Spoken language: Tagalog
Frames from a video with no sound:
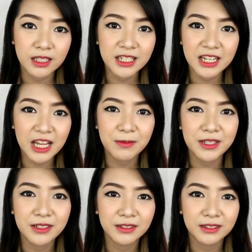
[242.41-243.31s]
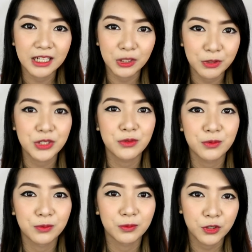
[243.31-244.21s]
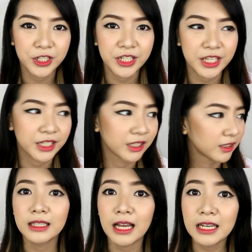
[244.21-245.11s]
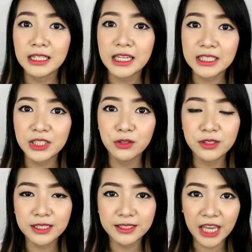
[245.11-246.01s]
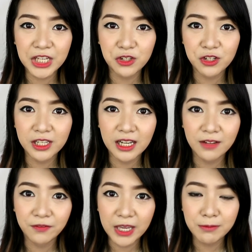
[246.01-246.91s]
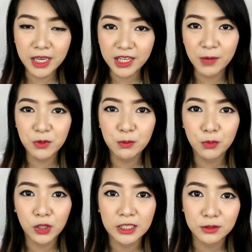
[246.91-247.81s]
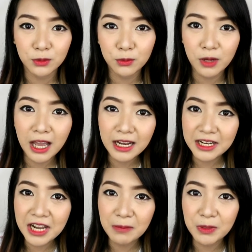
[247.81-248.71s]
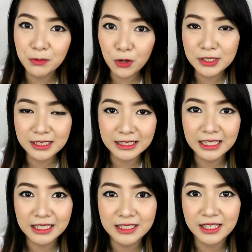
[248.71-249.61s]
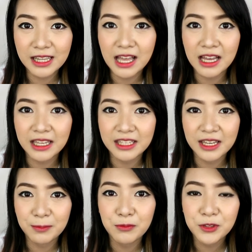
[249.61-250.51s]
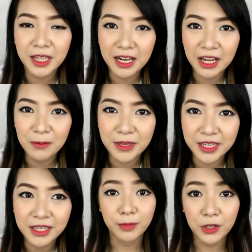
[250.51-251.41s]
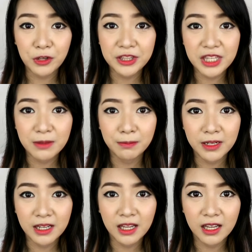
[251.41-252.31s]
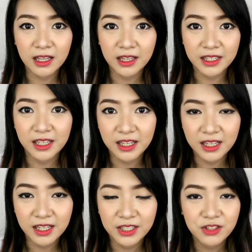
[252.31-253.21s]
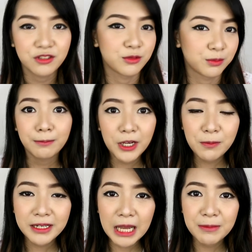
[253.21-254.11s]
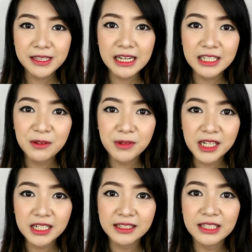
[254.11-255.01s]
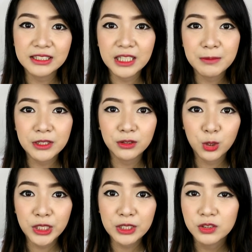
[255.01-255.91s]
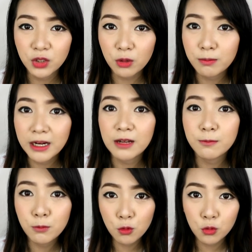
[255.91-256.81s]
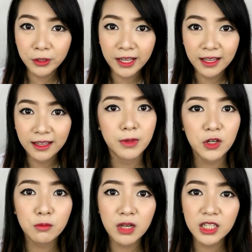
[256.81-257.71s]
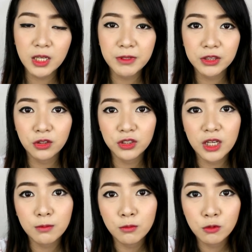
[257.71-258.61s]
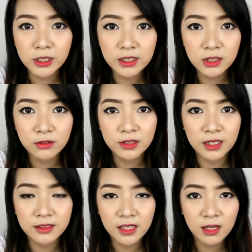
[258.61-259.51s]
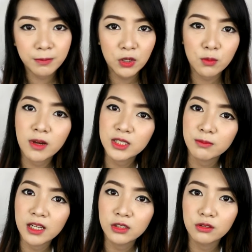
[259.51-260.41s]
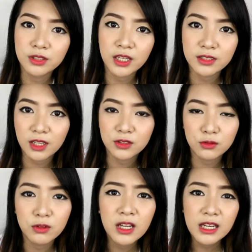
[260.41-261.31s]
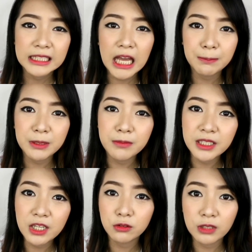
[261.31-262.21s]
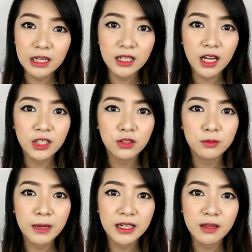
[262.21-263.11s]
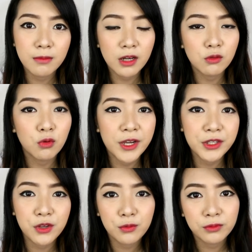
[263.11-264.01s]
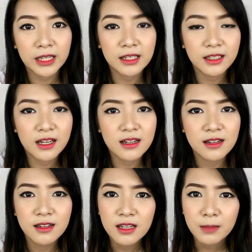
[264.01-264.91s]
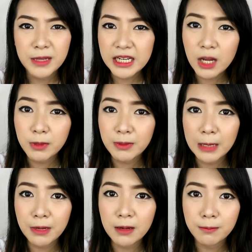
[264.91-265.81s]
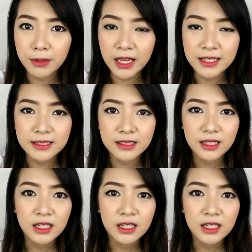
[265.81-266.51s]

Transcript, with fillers: Hindi na namin gagawin yung morning. Nakalagay kasi doon sa schedule nila, 5 a.m. yung bukas. So, akala namin, bukas na talaga sila. Kaya, pumunta na kami. Pero, pero hindi pala, kaya yun. Pero marami talagang magagandang damit doon and sobrang mura. Merong mga damit doon ng mura dito sa isa, pero mas mahal doon sa isa. So, dapat mag-ikot talaga kayo para makuha niyo yung talagang pinakamababang price.